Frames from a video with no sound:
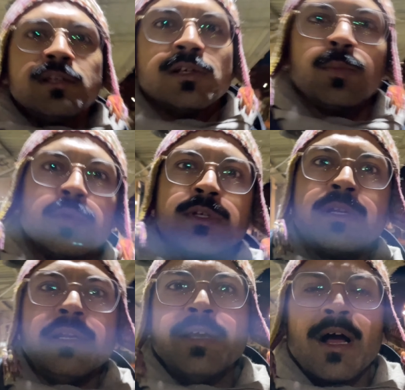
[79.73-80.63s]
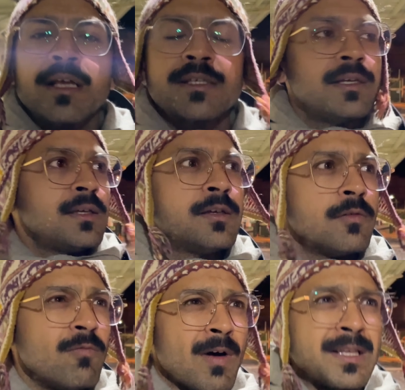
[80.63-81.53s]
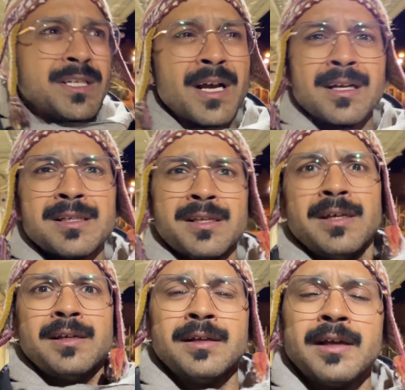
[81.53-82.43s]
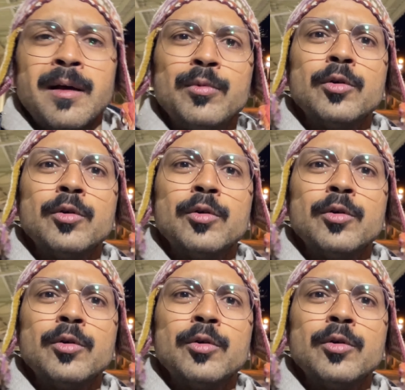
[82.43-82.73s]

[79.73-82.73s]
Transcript: सपोजिटली यहाँ से वन चाक से हम